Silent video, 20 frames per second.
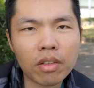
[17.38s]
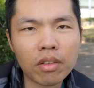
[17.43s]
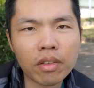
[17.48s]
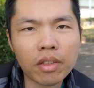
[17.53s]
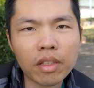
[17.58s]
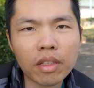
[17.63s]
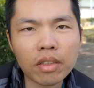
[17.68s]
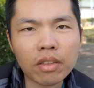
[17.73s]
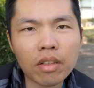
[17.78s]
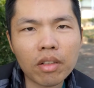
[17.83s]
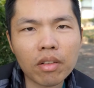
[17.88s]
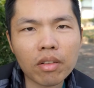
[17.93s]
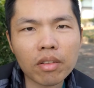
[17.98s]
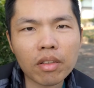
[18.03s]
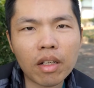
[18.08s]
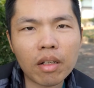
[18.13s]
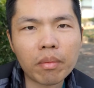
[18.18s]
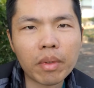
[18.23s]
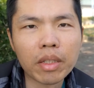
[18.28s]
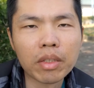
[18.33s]
有一个洞
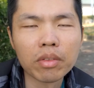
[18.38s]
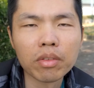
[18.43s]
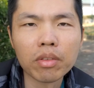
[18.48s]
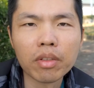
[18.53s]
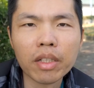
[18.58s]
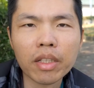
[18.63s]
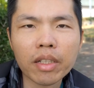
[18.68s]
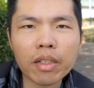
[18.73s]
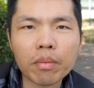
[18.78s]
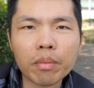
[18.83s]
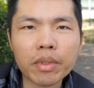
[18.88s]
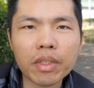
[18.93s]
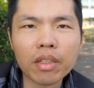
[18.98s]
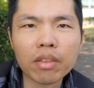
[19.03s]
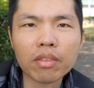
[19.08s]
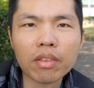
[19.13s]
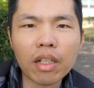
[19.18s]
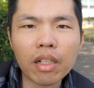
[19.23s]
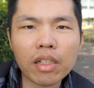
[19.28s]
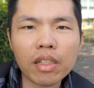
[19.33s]
一个洞，老板
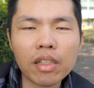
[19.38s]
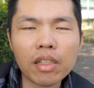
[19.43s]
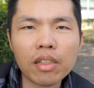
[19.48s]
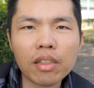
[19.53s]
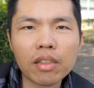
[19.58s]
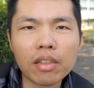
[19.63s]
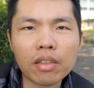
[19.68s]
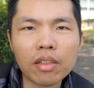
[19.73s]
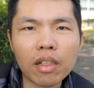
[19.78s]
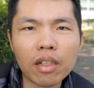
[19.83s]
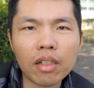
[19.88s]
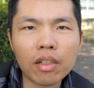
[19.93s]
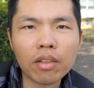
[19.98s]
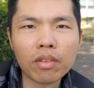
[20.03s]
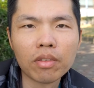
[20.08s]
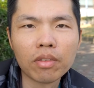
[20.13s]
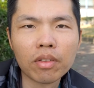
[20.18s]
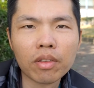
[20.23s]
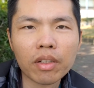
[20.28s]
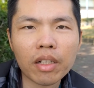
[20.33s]
说那个比较散
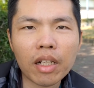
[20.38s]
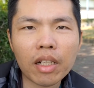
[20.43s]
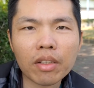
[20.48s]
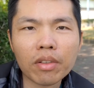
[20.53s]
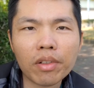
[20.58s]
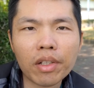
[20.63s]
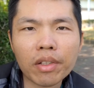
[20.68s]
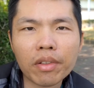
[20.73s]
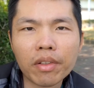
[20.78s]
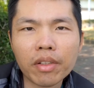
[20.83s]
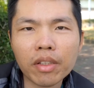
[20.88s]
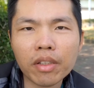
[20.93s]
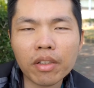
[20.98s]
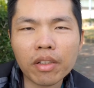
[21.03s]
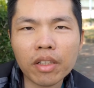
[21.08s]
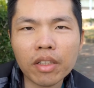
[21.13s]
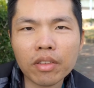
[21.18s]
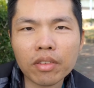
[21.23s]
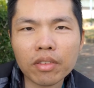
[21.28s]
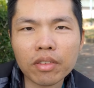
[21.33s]
热，我看
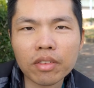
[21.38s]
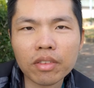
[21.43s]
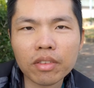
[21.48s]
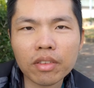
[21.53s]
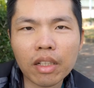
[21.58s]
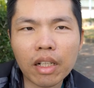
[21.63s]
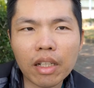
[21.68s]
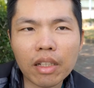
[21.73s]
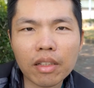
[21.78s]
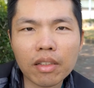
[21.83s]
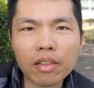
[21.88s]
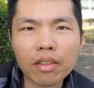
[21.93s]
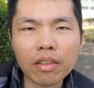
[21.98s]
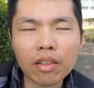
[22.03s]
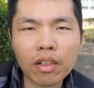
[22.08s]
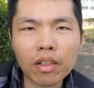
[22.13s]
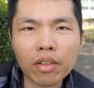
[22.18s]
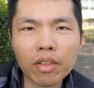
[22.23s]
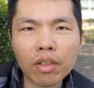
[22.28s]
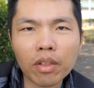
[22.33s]
外观又很有质
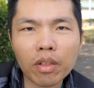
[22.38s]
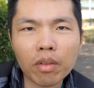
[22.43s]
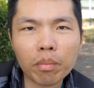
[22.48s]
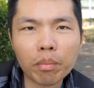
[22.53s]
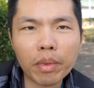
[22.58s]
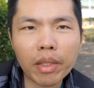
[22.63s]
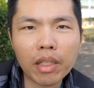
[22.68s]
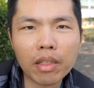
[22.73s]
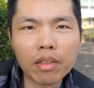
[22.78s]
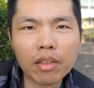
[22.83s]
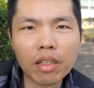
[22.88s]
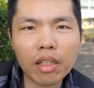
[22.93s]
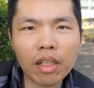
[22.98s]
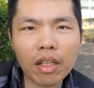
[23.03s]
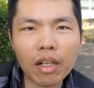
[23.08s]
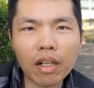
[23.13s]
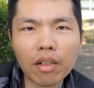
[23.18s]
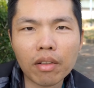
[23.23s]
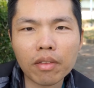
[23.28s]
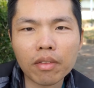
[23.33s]
感，然后又有
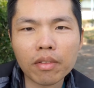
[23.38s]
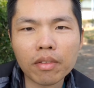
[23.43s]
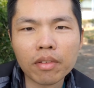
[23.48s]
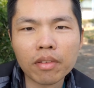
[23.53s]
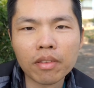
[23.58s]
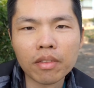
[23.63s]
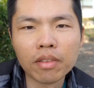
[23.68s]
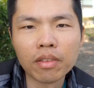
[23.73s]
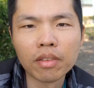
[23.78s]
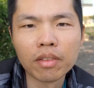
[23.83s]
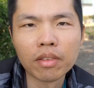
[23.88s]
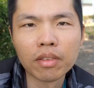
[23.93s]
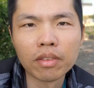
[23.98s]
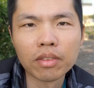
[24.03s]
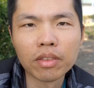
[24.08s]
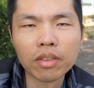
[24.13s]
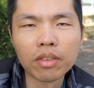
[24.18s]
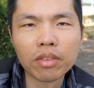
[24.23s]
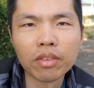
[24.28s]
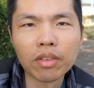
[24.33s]
边条，
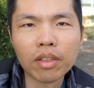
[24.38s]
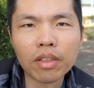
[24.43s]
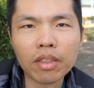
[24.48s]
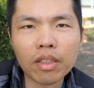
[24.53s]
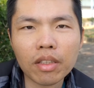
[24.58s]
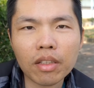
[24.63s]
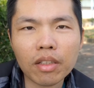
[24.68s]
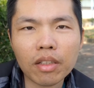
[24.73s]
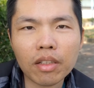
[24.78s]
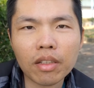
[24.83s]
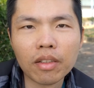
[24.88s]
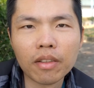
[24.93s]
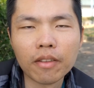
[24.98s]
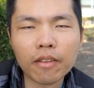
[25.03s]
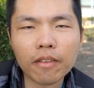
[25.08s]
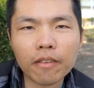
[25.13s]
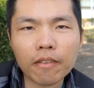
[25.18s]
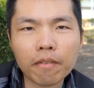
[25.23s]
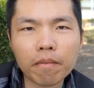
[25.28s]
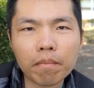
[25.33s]
就决
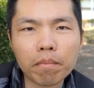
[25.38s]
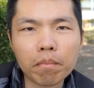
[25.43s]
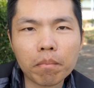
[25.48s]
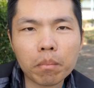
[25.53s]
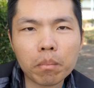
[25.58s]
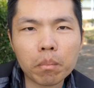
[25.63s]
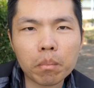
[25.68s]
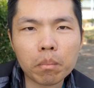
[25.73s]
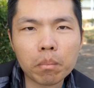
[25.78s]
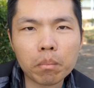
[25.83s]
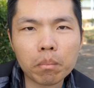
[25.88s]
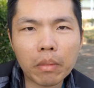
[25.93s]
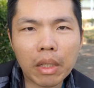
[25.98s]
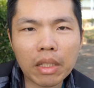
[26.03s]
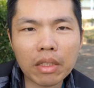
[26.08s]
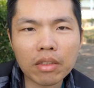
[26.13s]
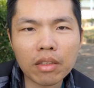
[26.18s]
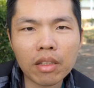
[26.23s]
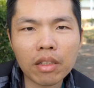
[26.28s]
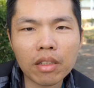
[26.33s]
定了
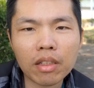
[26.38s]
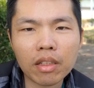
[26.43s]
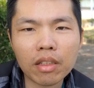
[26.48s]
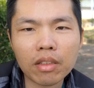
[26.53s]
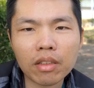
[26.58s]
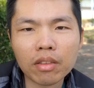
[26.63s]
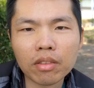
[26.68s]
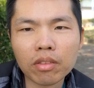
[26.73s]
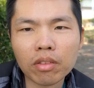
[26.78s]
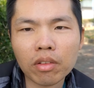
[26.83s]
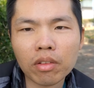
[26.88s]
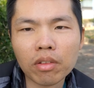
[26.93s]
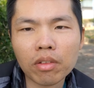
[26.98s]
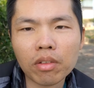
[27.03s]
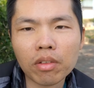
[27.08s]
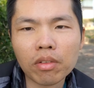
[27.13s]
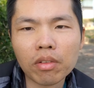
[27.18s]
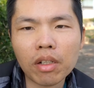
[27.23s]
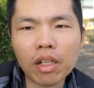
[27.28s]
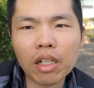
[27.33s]
买这
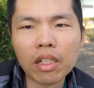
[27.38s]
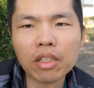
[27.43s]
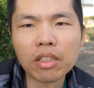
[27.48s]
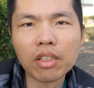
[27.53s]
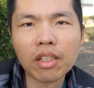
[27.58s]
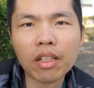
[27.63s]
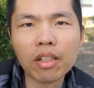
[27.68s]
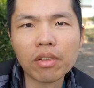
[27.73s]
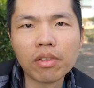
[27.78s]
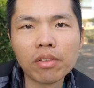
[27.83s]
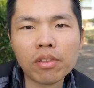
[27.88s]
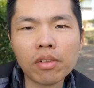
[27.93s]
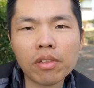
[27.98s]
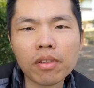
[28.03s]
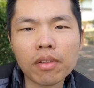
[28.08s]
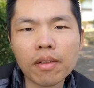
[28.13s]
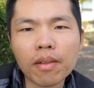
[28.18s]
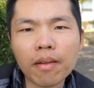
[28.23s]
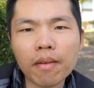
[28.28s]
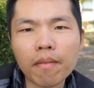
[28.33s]
个，总共花一
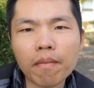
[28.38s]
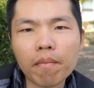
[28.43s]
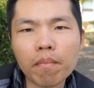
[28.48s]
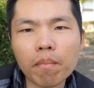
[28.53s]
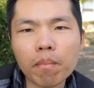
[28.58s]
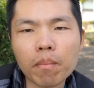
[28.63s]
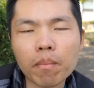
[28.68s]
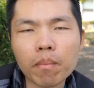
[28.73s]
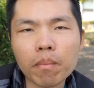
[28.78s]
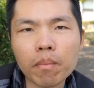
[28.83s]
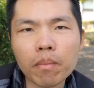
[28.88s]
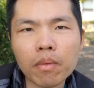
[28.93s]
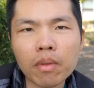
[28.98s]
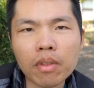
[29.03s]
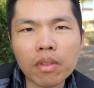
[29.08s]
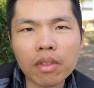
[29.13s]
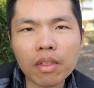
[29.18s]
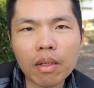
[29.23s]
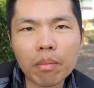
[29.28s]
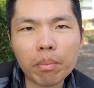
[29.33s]
千五。
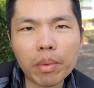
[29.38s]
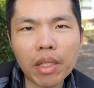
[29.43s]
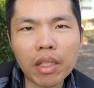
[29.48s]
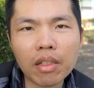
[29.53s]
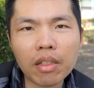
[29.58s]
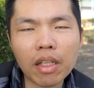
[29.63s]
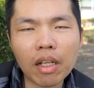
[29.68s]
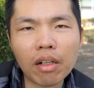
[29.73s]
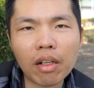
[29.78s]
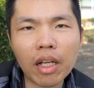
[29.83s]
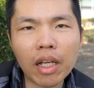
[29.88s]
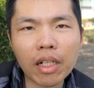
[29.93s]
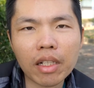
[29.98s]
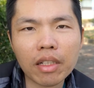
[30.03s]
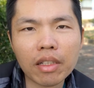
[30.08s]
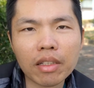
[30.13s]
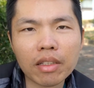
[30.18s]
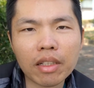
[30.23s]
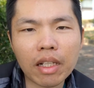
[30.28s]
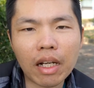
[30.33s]
它
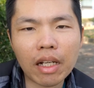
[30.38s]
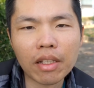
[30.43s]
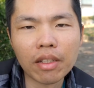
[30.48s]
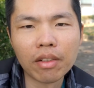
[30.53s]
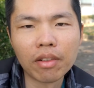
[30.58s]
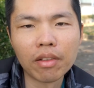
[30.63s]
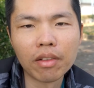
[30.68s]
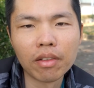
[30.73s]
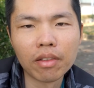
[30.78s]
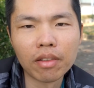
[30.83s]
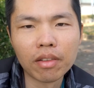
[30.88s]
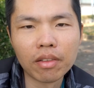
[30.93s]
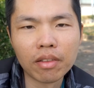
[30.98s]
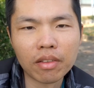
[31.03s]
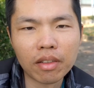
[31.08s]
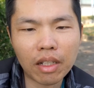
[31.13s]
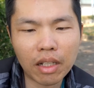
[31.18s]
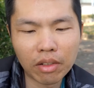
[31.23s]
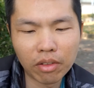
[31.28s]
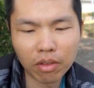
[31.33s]
边条还可以改
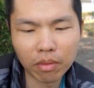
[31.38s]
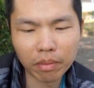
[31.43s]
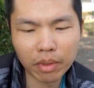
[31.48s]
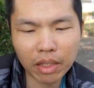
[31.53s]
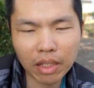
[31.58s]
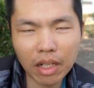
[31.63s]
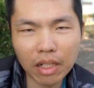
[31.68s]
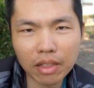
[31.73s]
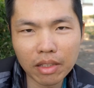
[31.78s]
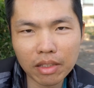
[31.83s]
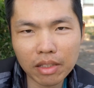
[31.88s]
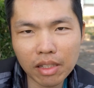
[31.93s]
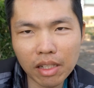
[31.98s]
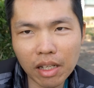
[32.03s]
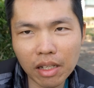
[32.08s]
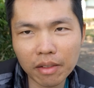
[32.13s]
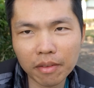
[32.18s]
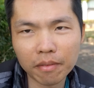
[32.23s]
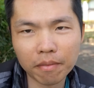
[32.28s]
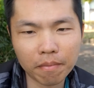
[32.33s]
哦，来我们
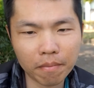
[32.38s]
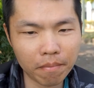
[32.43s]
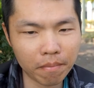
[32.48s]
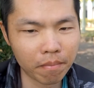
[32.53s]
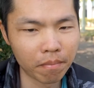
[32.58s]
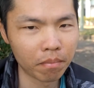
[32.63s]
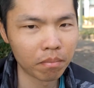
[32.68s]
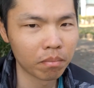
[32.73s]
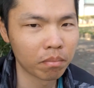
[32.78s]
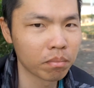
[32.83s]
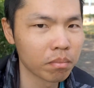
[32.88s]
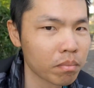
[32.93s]
看一下。